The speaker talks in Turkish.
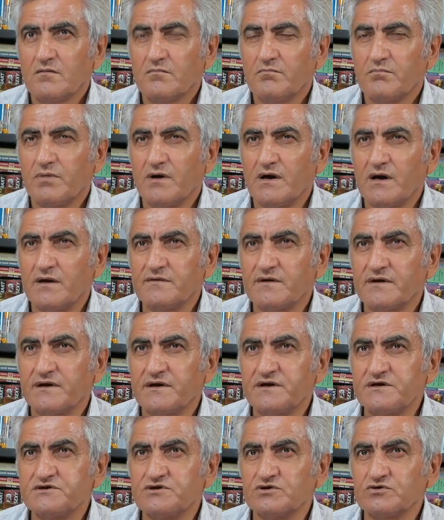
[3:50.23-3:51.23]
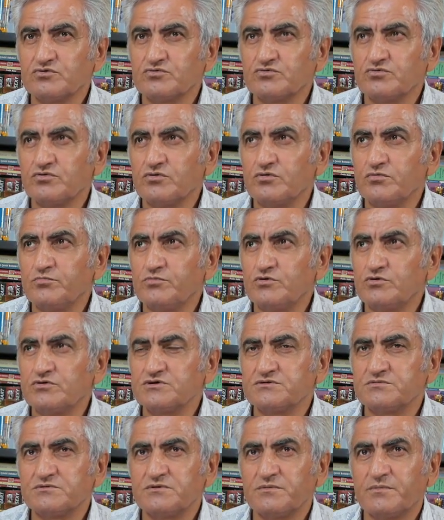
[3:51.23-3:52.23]
Bayanlara hiç ilgi duymuyordu.
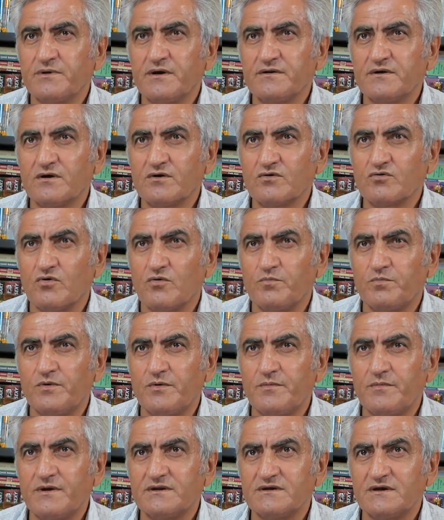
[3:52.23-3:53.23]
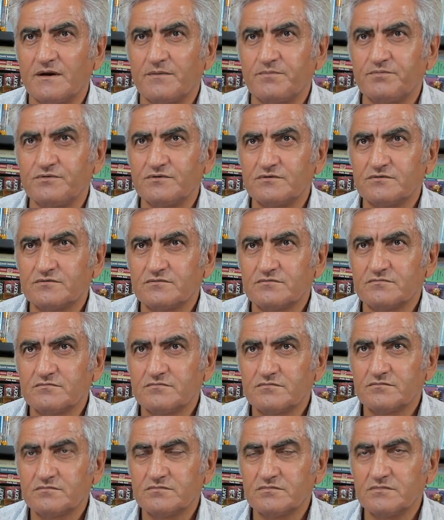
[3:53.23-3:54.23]
Şimdi bayanlara kompliment yapıyor.
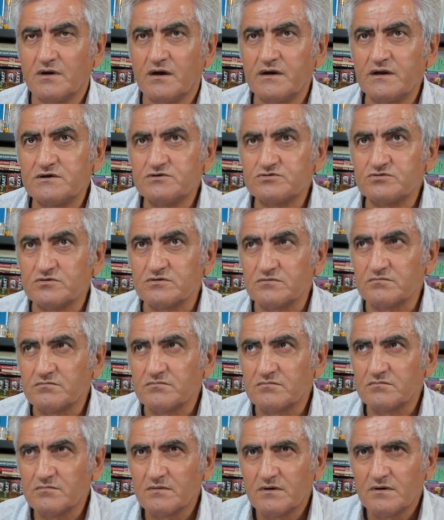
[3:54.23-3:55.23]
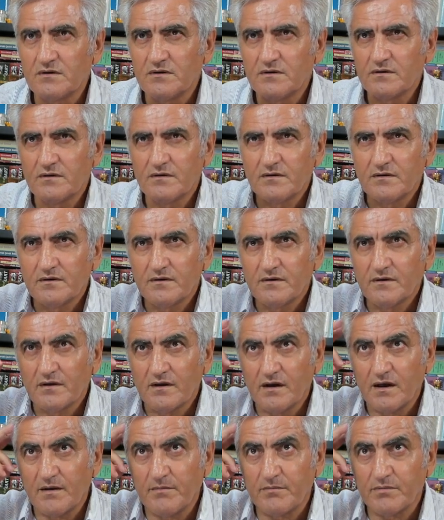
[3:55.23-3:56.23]
Daha ne söyledim?
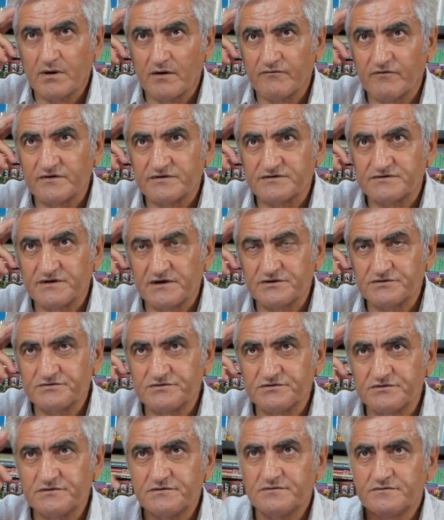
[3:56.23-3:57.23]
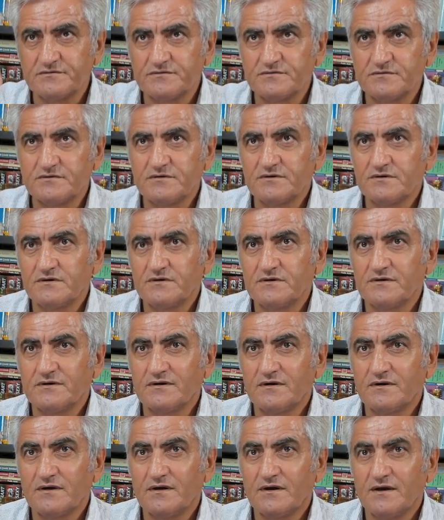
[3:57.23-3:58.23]
Hem kafa çalışıyor
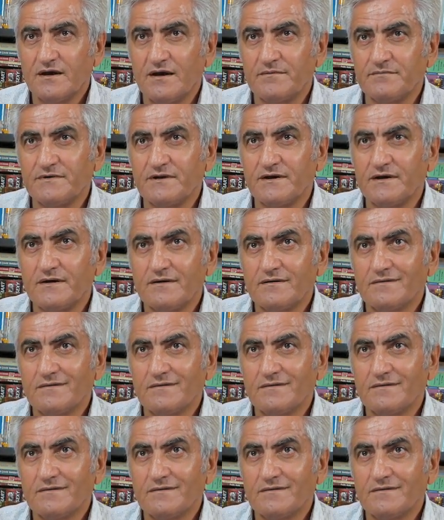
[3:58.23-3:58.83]
hem de